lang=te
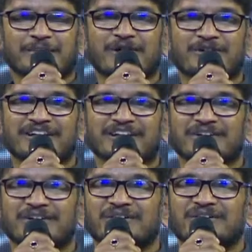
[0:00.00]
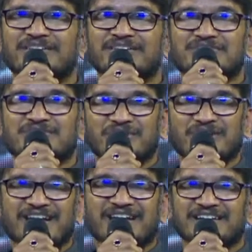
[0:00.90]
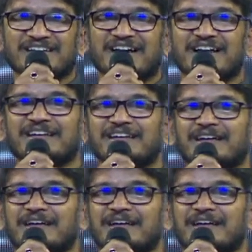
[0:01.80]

బాగుంటాయో చూడడానికి దానికి